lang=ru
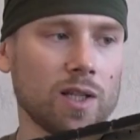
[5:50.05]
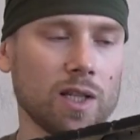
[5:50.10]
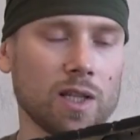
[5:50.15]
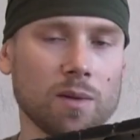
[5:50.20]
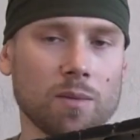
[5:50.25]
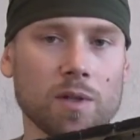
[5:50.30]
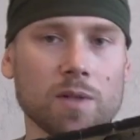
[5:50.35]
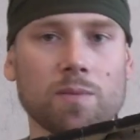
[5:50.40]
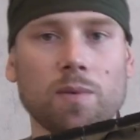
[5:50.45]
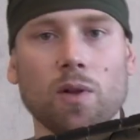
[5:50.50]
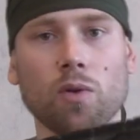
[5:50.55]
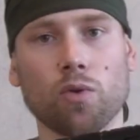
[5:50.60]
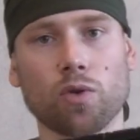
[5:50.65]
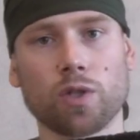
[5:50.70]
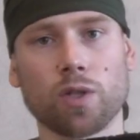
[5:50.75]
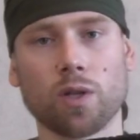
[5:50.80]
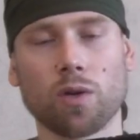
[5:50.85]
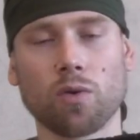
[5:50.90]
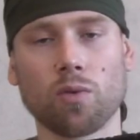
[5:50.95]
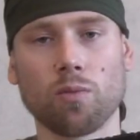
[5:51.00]
когда там
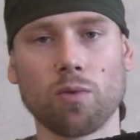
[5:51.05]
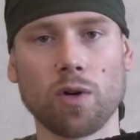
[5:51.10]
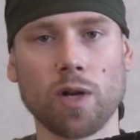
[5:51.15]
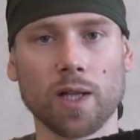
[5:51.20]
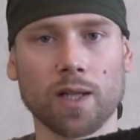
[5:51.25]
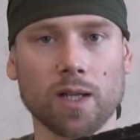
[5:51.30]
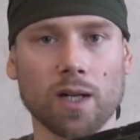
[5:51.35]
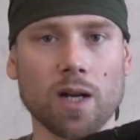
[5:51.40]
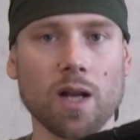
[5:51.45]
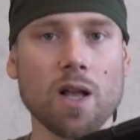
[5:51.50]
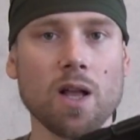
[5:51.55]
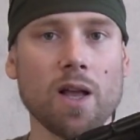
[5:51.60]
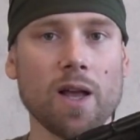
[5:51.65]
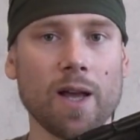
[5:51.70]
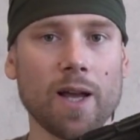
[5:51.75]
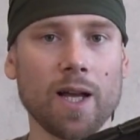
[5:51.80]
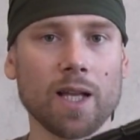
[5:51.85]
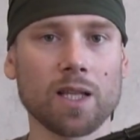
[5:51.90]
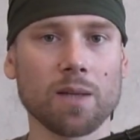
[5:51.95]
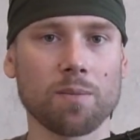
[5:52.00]
расположен аккумулятор.
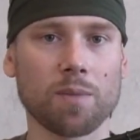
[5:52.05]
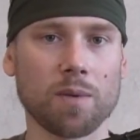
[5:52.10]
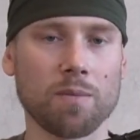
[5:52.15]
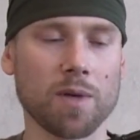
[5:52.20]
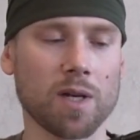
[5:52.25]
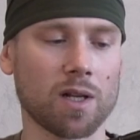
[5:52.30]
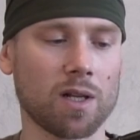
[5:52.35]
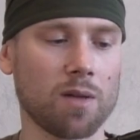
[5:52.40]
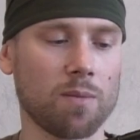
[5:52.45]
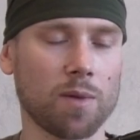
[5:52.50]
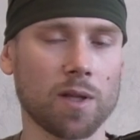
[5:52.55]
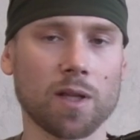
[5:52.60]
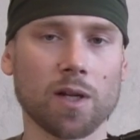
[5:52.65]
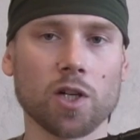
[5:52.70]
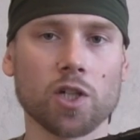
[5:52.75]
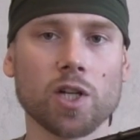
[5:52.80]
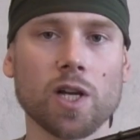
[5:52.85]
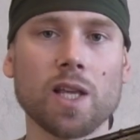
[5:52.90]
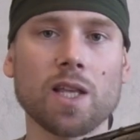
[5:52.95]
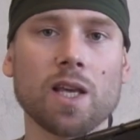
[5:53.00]
Это пример для
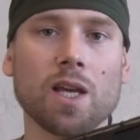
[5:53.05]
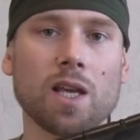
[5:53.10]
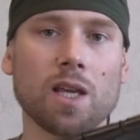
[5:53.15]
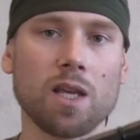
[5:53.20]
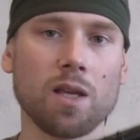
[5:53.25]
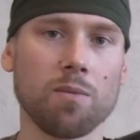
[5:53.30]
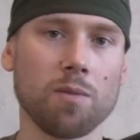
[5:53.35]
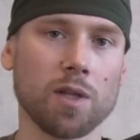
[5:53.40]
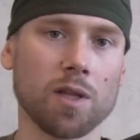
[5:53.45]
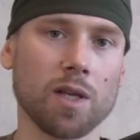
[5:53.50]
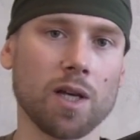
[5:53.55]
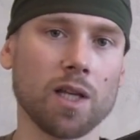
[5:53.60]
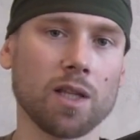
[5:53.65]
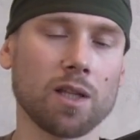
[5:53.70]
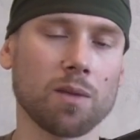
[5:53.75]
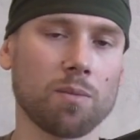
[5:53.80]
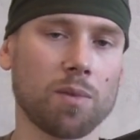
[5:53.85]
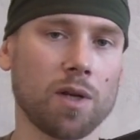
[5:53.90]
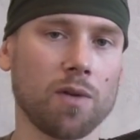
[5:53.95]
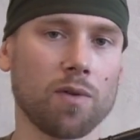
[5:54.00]
подражания, и именно
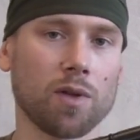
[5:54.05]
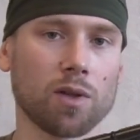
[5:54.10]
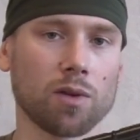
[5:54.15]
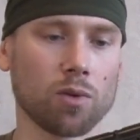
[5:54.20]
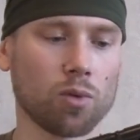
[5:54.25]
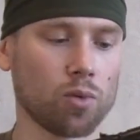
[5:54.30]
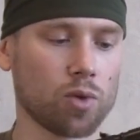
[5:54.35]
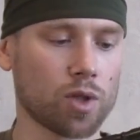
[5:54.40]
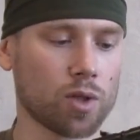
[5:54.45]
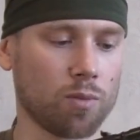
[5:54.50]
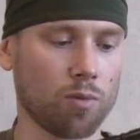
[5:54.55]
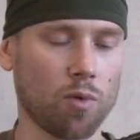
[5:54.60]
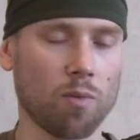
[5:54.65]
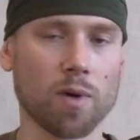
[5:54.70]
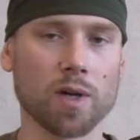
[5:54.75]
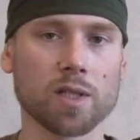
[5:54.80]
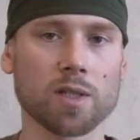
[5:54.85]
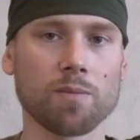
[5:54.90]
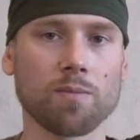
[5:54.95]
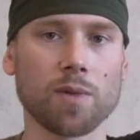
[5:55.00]
этот привод лучшим
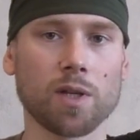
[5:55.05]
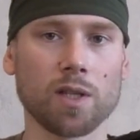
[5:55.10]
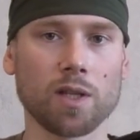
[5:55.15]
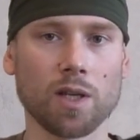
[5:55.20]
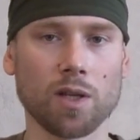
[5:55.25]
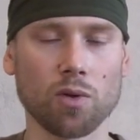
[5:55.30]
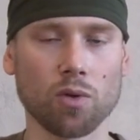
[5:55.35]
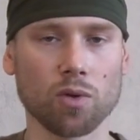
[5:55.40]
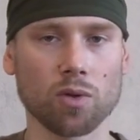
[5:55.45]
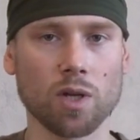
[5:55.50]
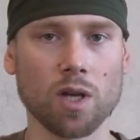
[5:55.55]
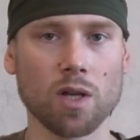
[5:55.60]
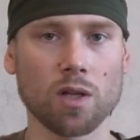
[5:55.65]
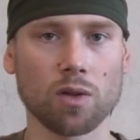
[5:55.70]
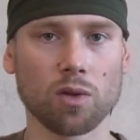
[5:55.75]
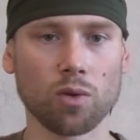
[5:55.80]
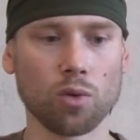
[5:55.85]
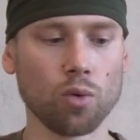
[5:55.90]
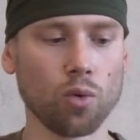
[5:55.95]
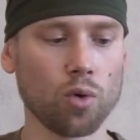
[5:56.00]
образом передает
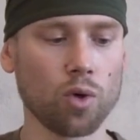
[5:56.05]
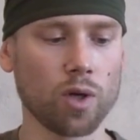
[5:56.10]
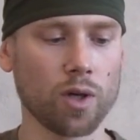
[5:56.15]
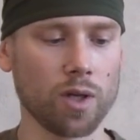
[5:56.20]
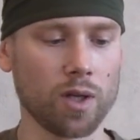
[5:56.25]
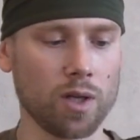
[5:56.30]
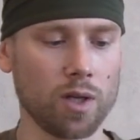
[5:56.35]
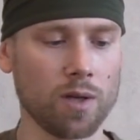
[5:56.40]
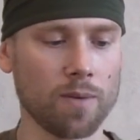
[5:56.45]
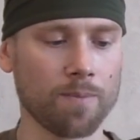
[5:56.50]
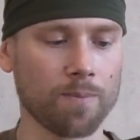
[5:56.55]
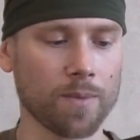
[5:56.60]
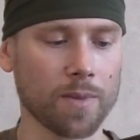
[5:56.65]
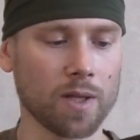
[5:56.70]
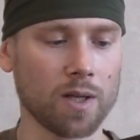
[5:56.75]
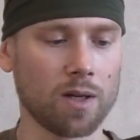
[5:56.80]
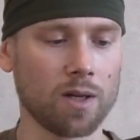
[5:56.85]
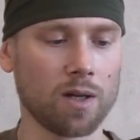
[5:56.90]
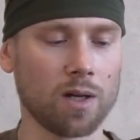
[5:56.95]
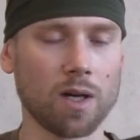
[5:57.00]
дух и
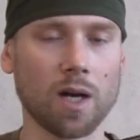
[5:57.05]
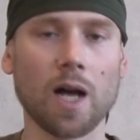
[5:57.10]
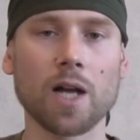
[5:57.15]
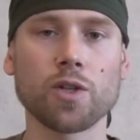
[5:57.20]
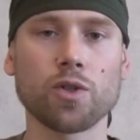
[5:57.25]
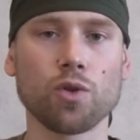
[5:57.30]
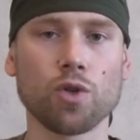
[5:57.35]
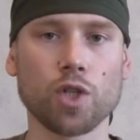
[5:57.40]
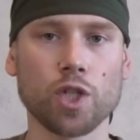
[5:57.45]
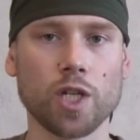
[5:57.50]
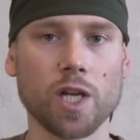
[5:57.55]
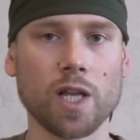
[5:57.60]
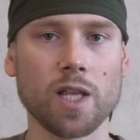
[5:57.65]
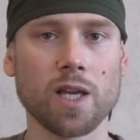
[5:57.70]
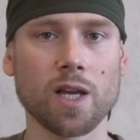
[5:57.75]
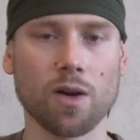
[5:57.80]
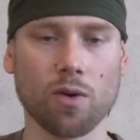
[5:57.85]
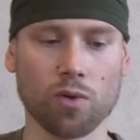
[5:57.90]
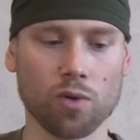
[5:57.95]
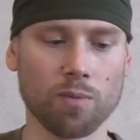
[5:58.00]
э,
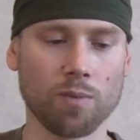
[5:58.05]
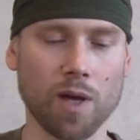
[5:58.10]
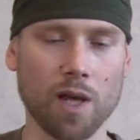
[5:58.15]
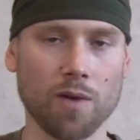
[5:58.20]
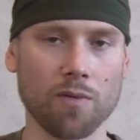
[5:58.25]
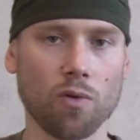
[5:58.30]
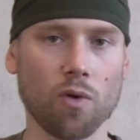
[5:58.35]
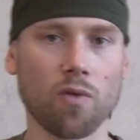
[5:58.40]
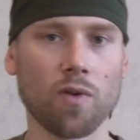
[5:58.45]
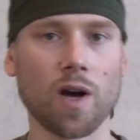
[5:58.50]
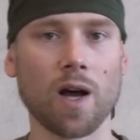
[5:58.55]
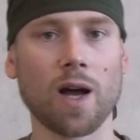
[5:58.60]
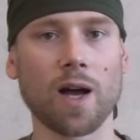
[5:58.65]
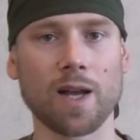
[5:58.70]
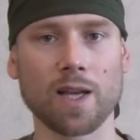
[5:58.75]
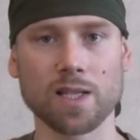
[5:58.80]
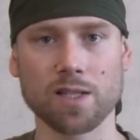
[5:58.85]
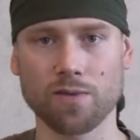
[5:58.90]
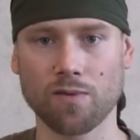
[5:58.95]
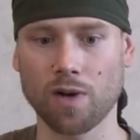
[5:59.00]
ощущение от боевого
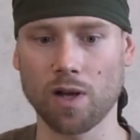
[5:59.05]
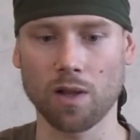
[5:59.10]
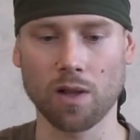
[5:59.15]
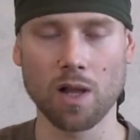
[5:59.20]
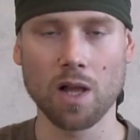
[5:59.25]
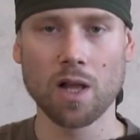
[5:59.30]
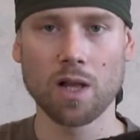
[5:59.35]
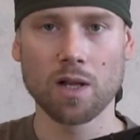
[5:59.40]
АС-вал.